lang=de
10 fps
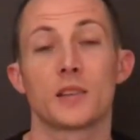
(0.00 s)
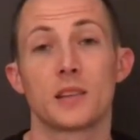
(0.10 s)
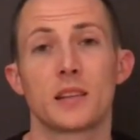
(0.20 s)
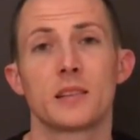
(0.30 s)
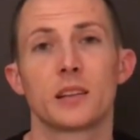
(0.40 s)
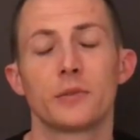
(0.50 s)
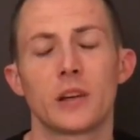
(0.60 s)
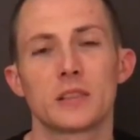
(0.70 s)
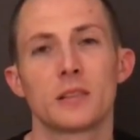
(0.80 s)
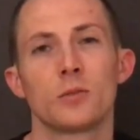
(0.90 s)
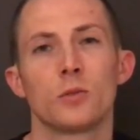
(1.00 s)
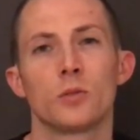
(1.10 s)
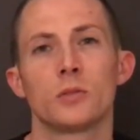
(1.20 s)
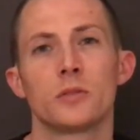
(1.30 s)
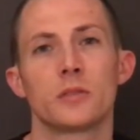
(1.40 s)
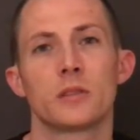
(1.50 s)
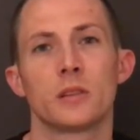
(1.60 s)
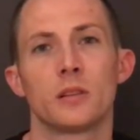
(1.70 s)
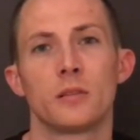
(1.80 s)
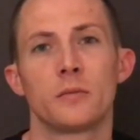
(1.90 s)
Ja, das sind jetzt die Riffäste und
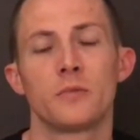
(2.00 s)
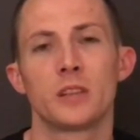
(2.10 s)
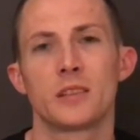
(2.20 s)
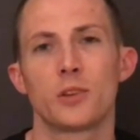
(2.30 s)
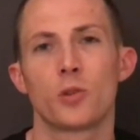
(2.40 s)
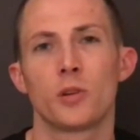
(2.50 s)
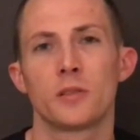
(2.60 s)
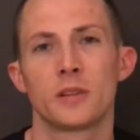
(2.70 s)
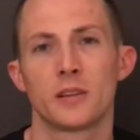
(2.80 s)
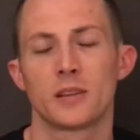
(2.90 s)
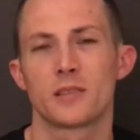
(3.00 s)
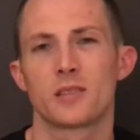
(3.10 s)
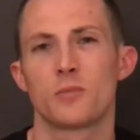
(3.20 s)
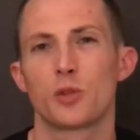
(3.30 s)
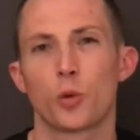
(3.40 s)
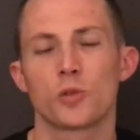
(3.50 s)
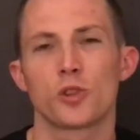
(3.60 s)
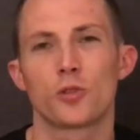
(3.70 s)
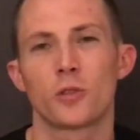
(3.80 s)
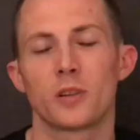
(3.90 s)
äh, wie ihr sehen könnt, das sind ziemlich große
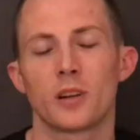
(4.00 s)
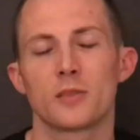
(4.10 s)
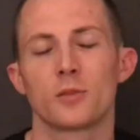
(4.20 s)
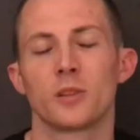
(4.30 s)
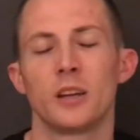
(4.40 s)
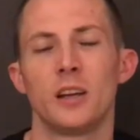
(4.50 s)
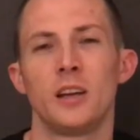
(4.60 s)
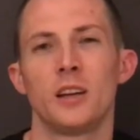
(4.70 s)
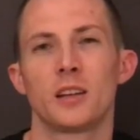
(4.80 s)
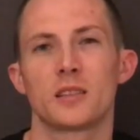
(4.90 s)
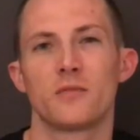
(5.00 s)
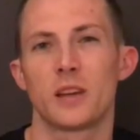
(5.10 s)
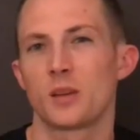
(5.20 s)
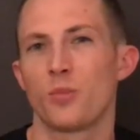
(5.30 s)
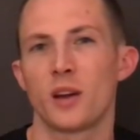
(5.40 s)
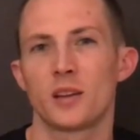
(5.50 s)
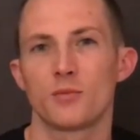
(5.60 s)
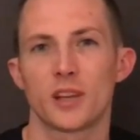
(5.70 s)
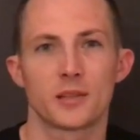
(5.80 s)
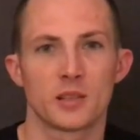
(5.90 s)
Stücken, also da sind welche bei, die
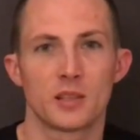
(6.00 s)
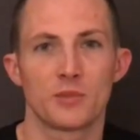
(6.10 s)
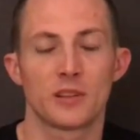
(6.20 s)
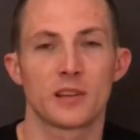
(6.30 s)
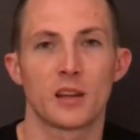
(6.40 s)
haben 60, 70